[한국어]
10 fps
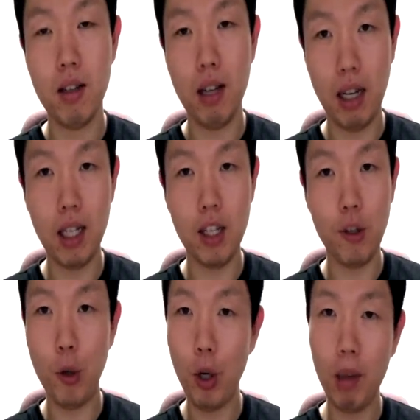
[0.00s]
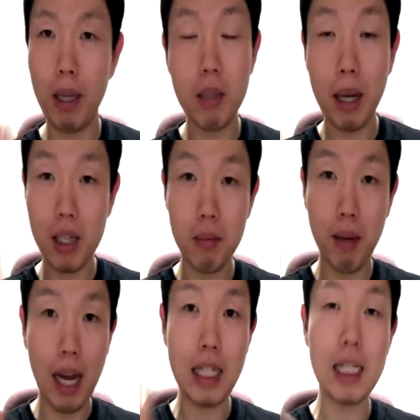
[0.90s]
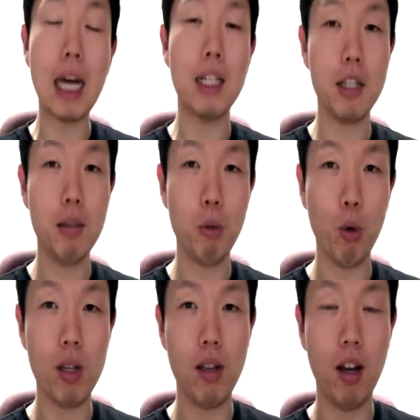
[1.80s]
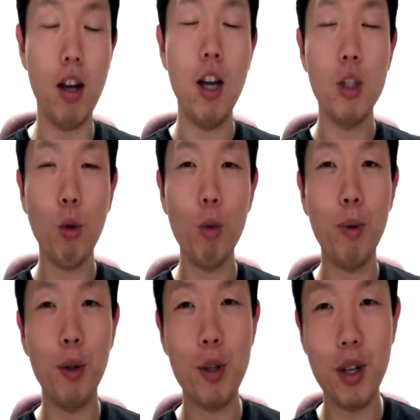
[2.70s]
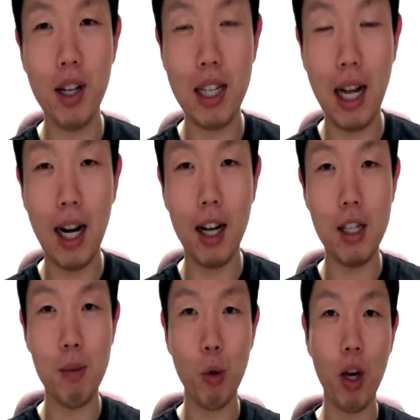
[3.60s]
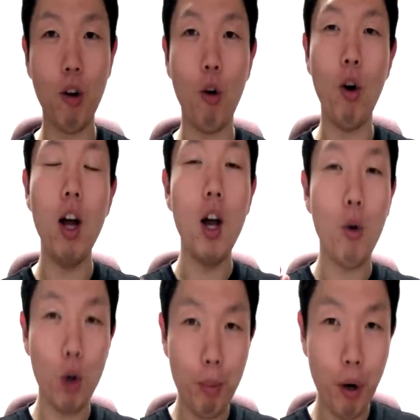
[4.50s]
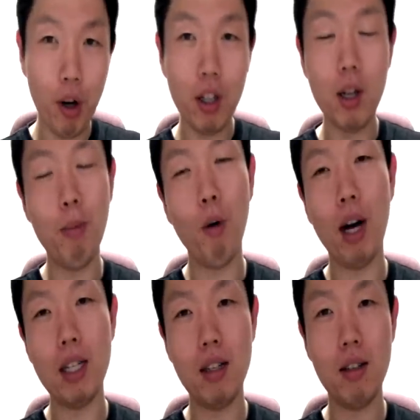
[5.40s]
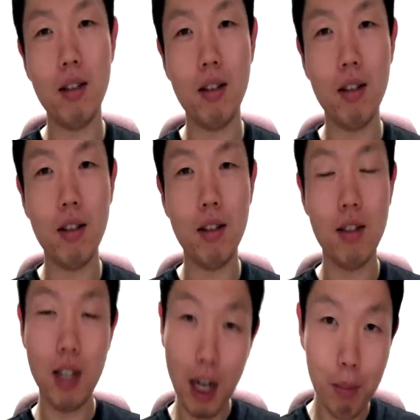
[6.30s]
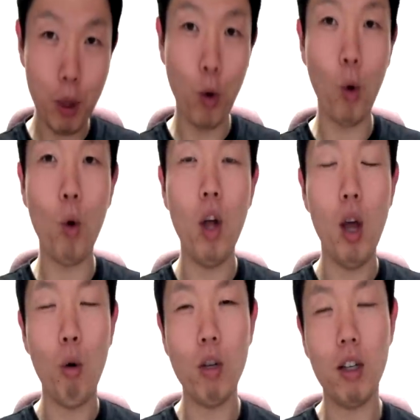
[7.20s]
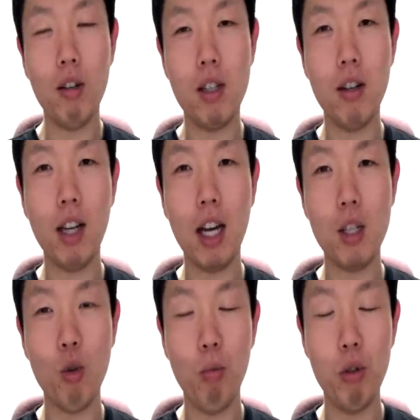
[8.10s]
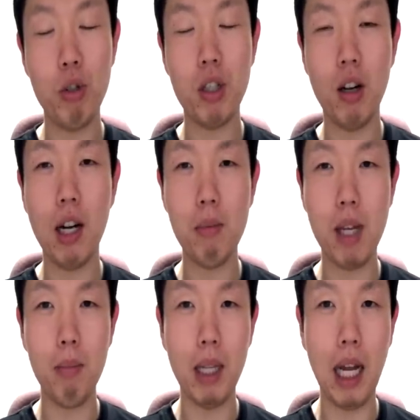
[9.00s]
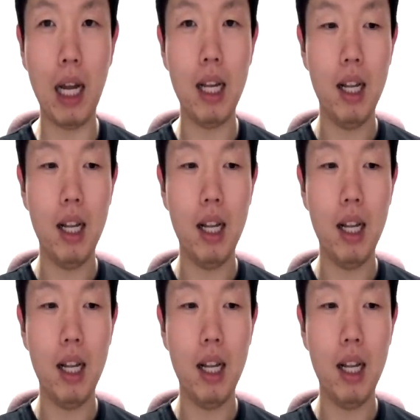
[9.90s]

아시겠죠? 이렇게만 이제 말씀하시지 않으셨으면 좋겠어요. 오늘 표현도 즐겁게 잘 알아가셨으면 좋겠고 월요병 극복하셨으리라 믿고 오늘도 즐겁게 같이 공부해 주셔서 감사합니다.